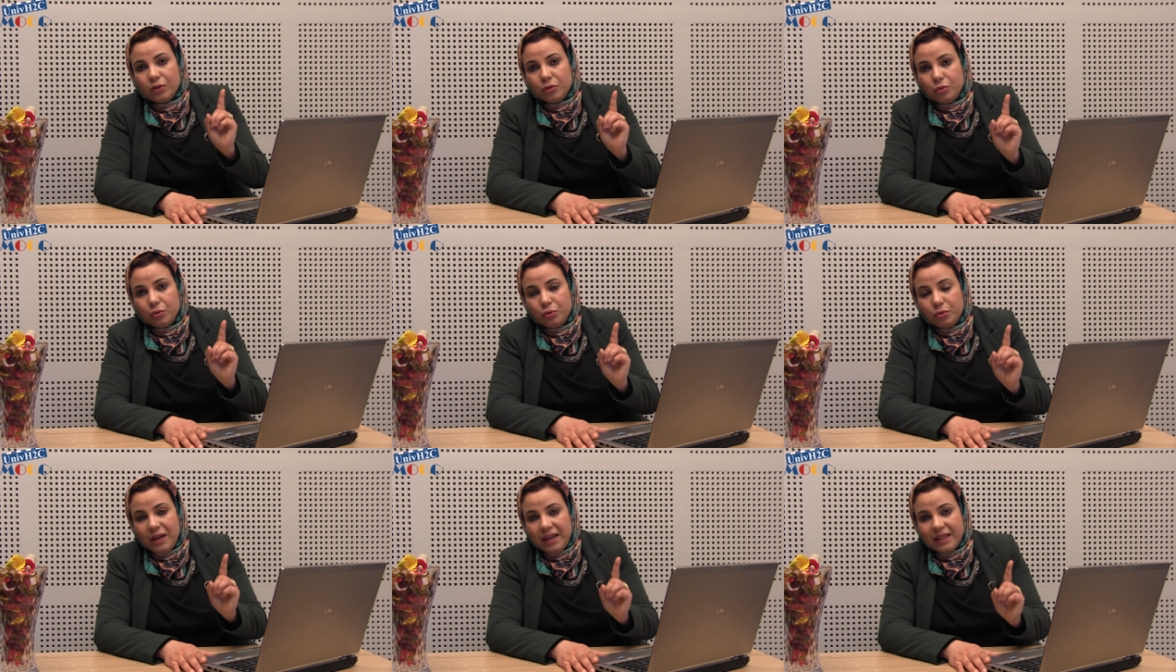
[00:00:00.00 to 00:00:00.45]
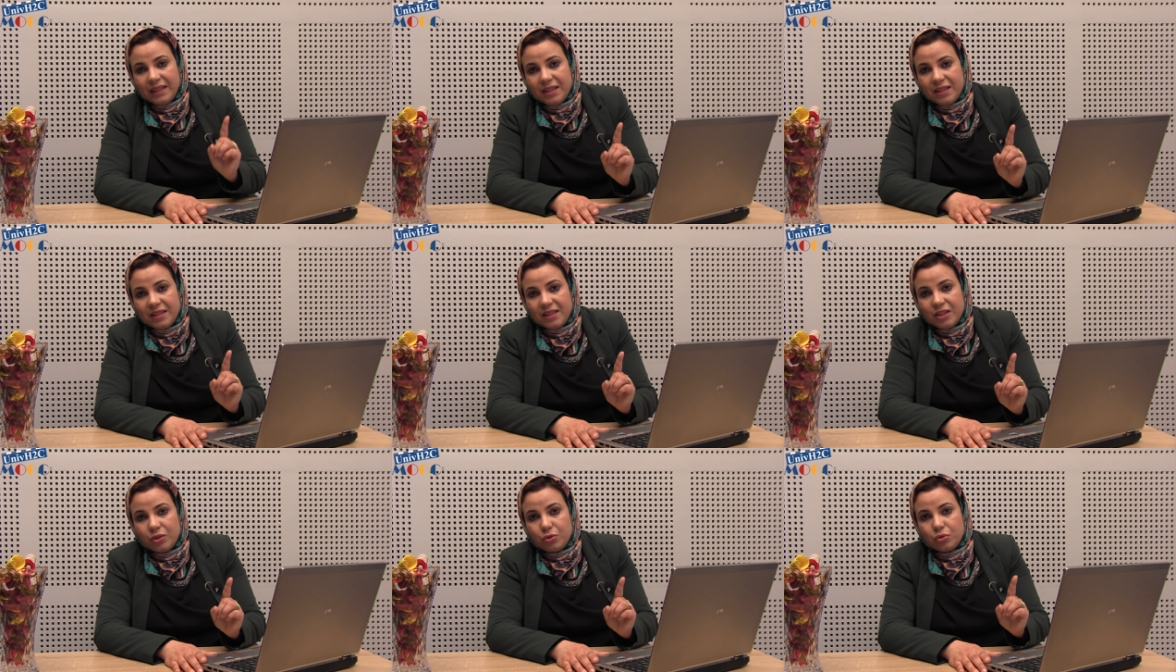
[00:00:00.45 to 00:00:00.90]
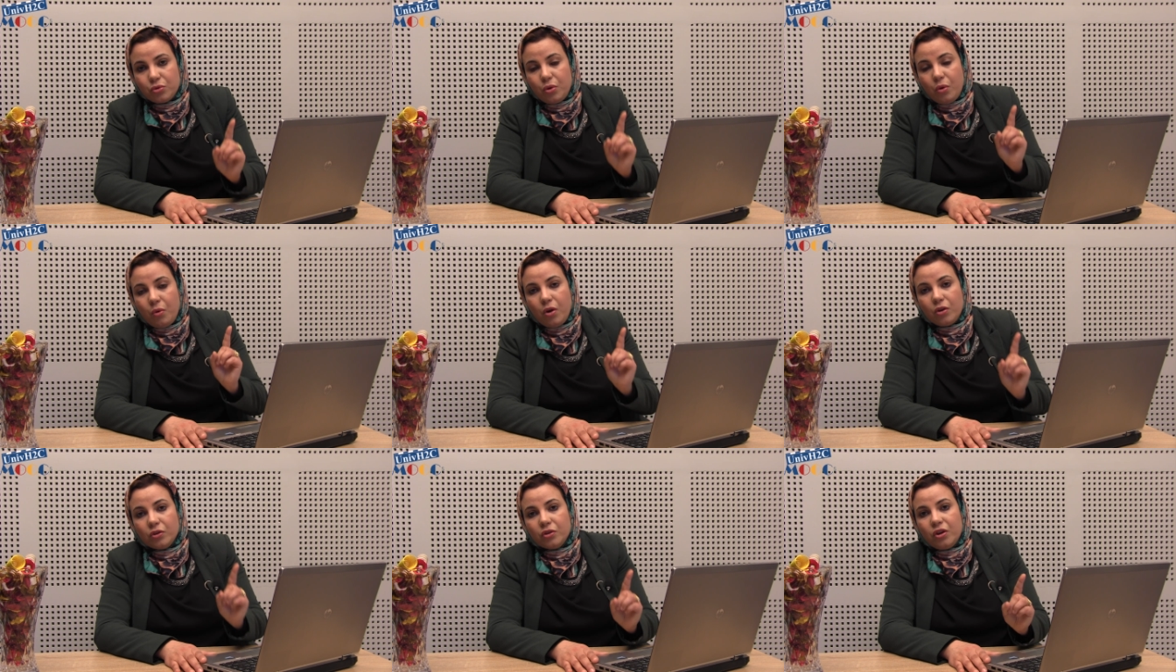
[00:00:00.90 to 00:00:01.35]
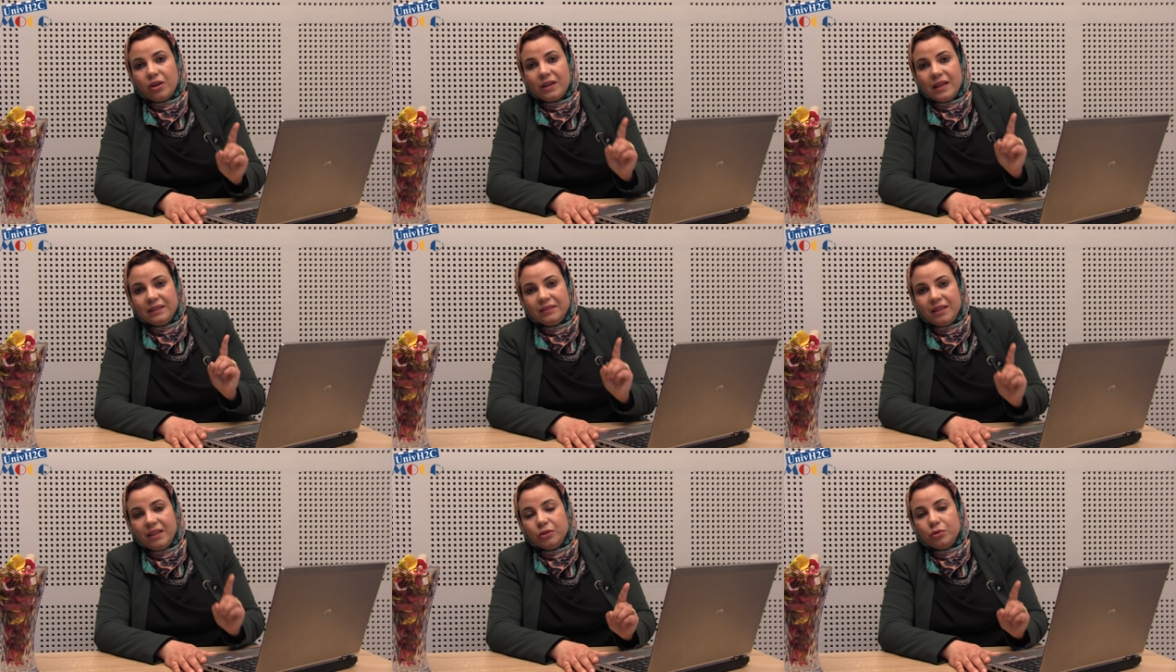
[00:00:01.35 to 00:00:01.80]
de l'acquisition ou encore
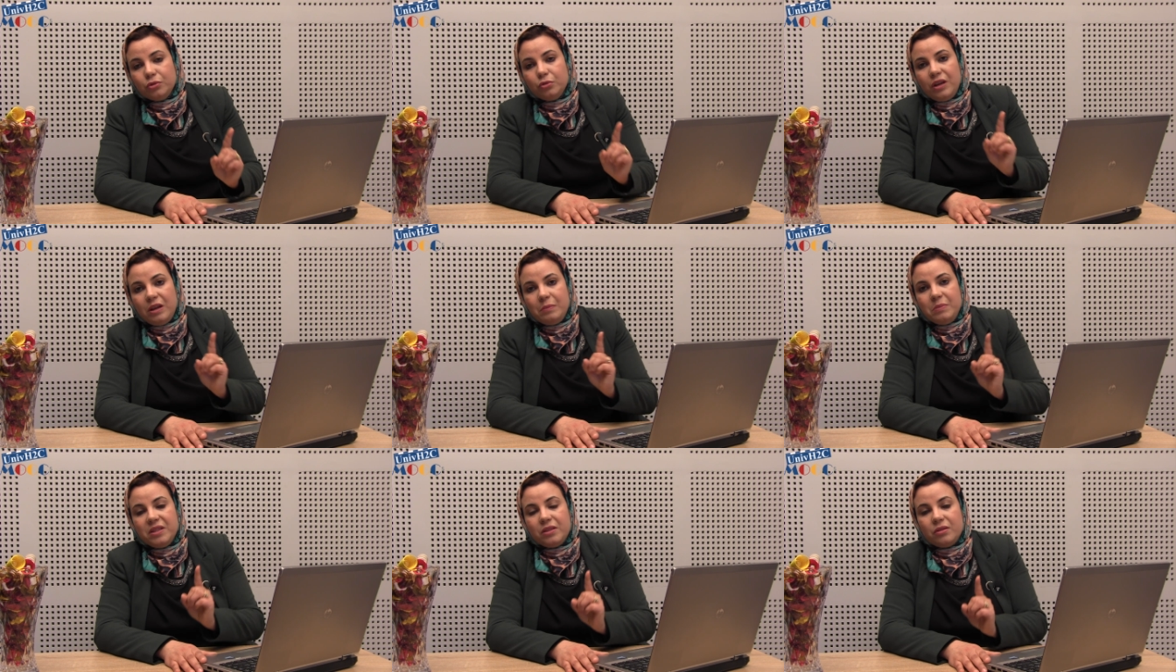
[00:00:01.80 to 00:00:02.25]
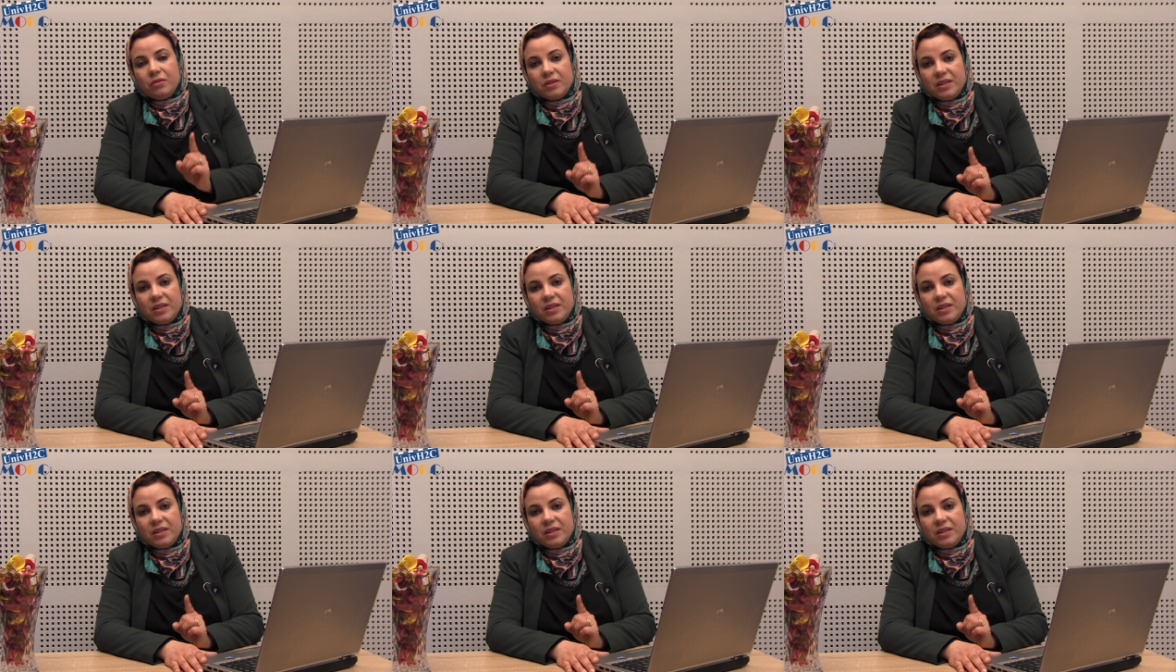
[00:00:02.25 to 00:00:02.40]
la date de la mise